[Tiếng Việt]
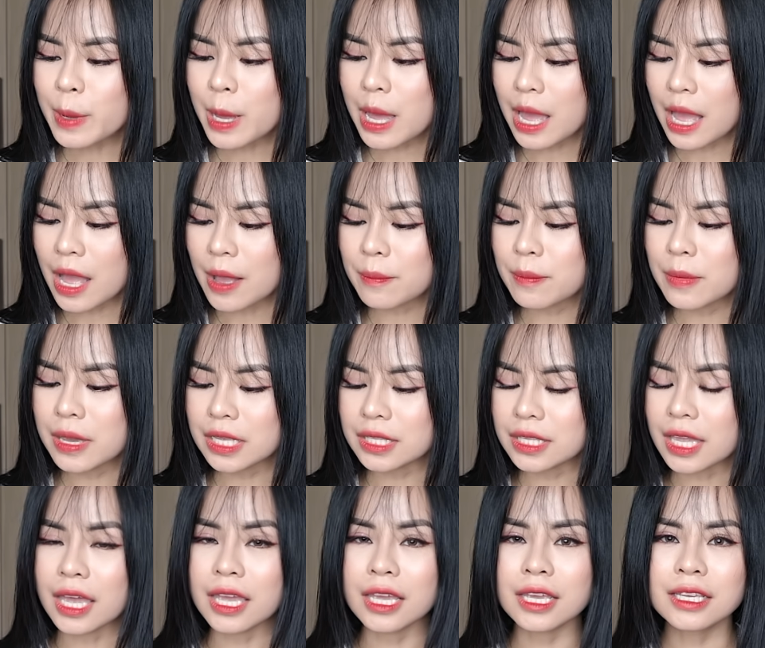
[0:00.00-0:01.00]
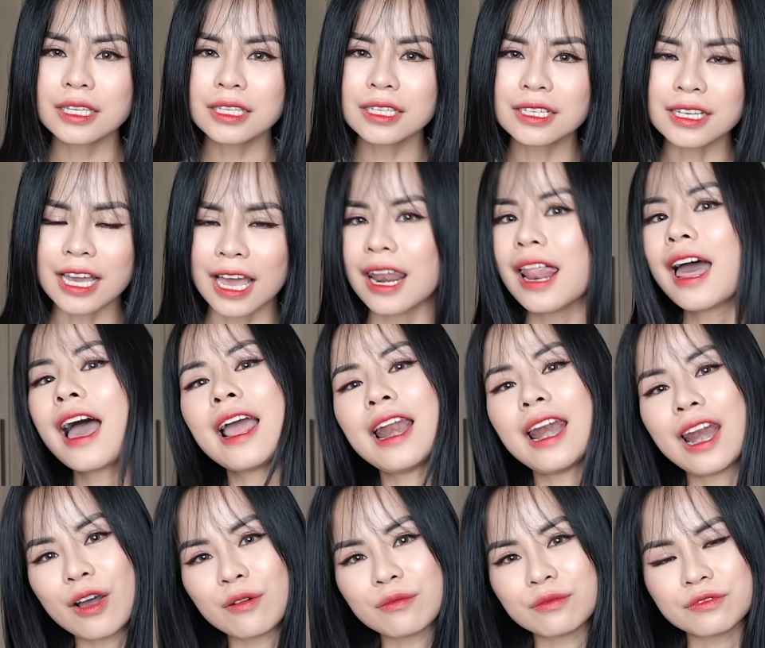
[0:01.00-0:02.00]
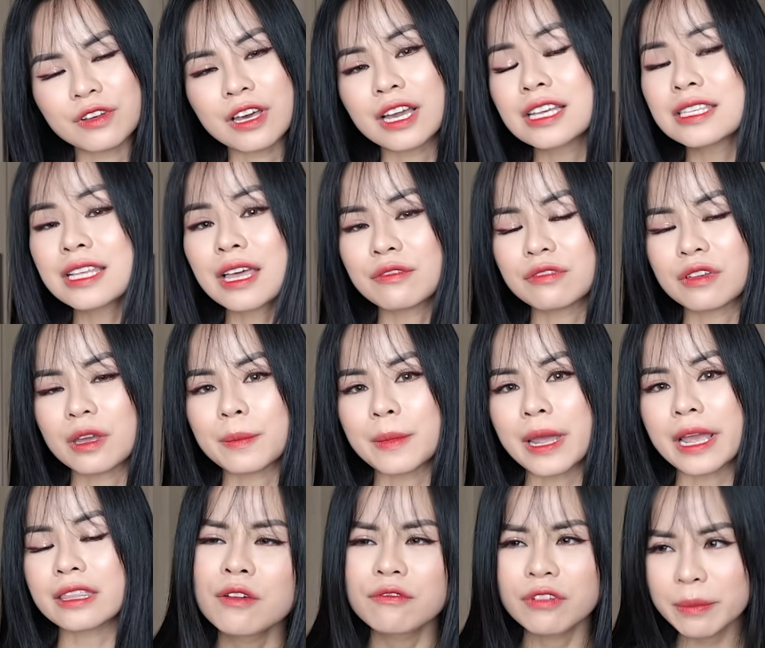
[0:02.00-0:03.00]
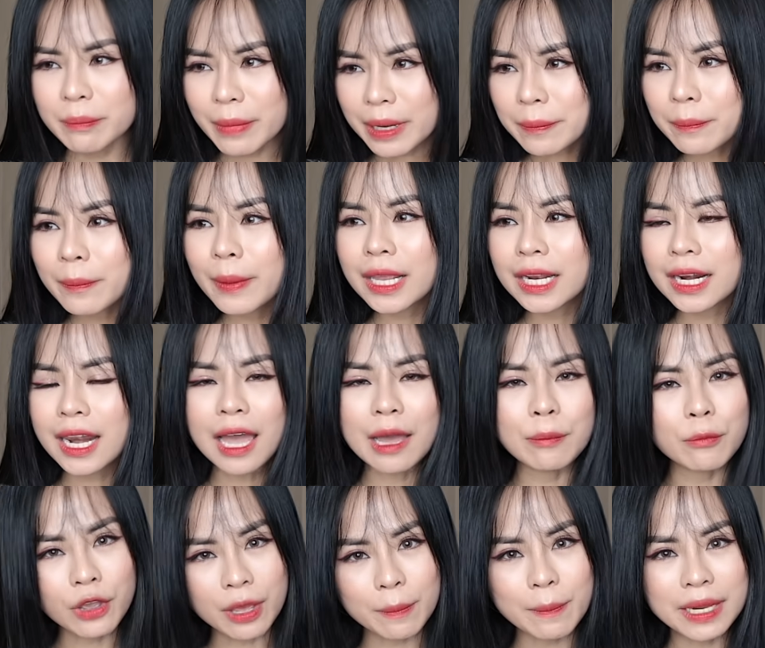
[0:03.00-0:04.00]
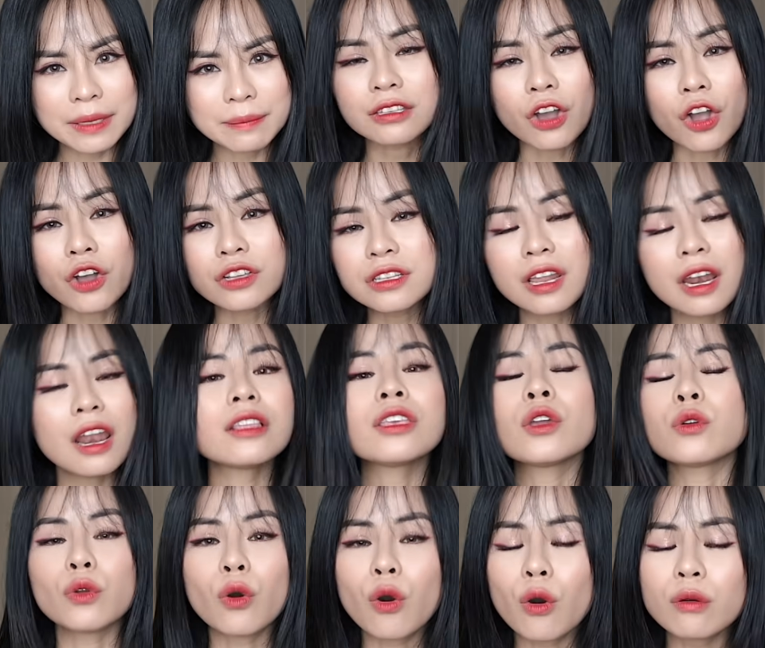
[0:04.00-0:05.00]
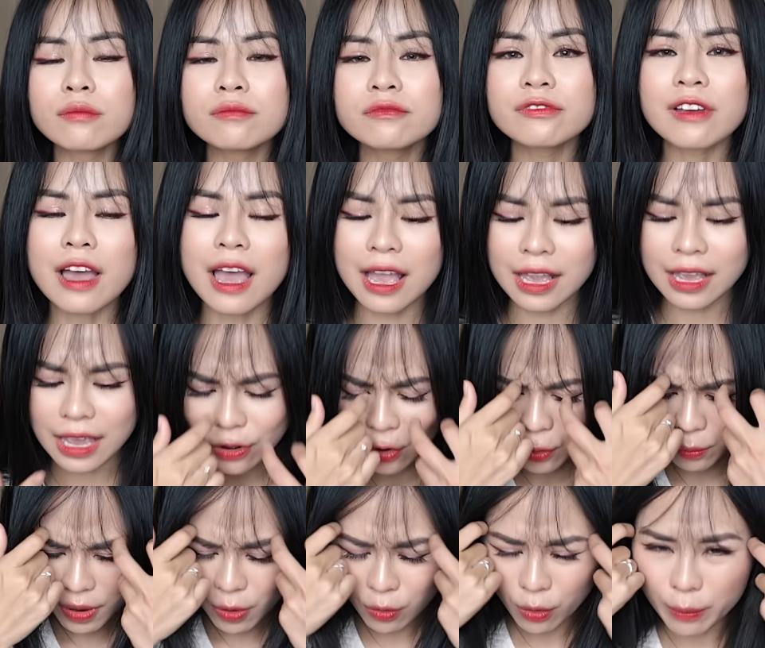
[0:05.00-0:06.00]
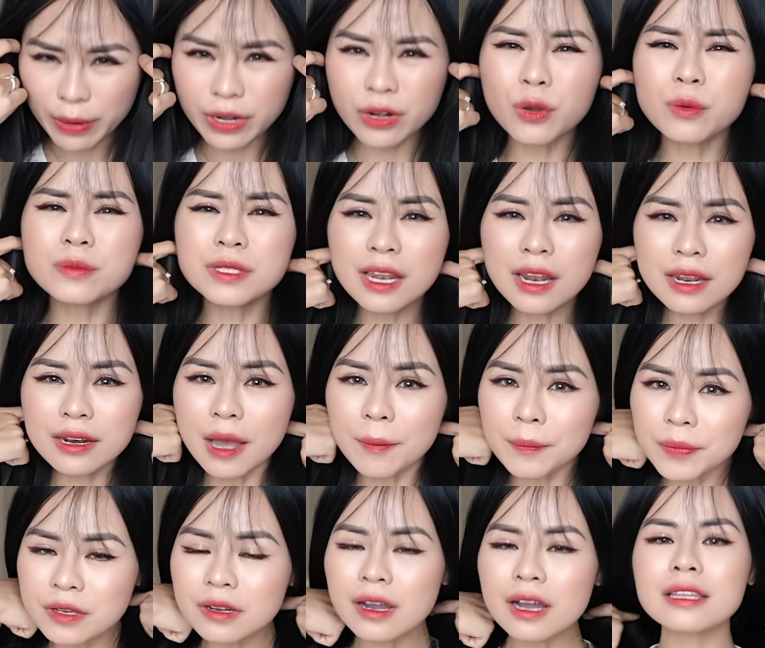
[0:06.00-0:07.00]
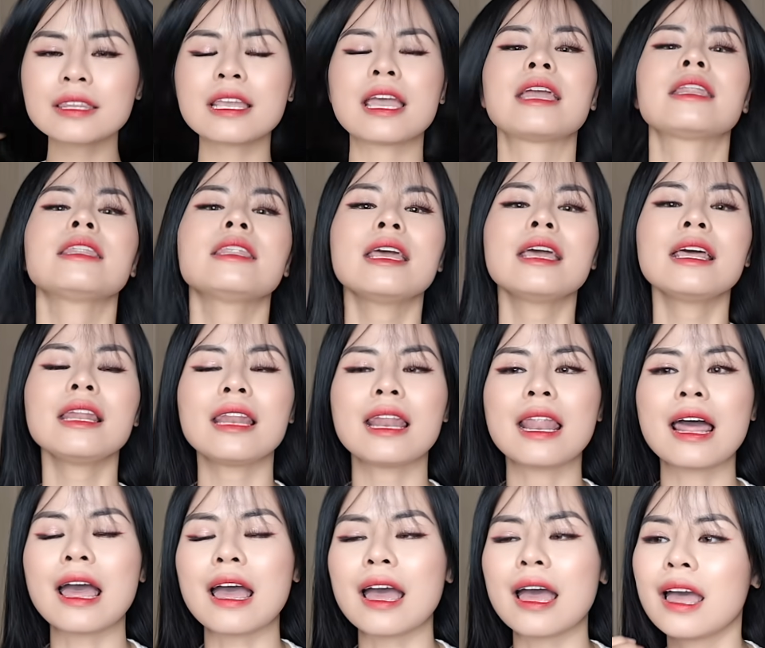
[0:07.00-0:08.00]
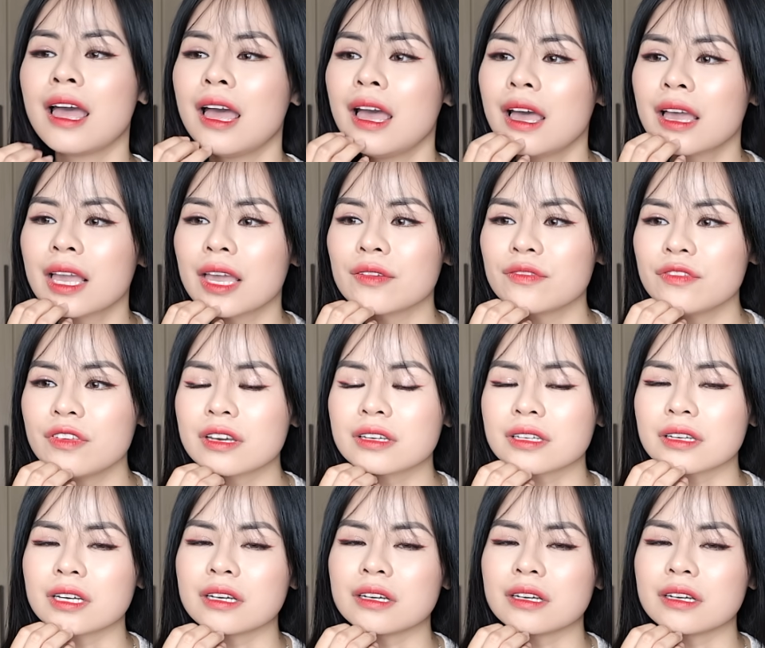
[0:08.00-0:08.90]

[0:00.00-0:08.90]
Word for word: mà mình thấy khá là hài lòng với cái sản phẩm này với mặt mình là một cái mặt nó có rất là nhiều đốm và cái đốm nâu của mình nó cũng rất là đậm nữa thế nên là cái việc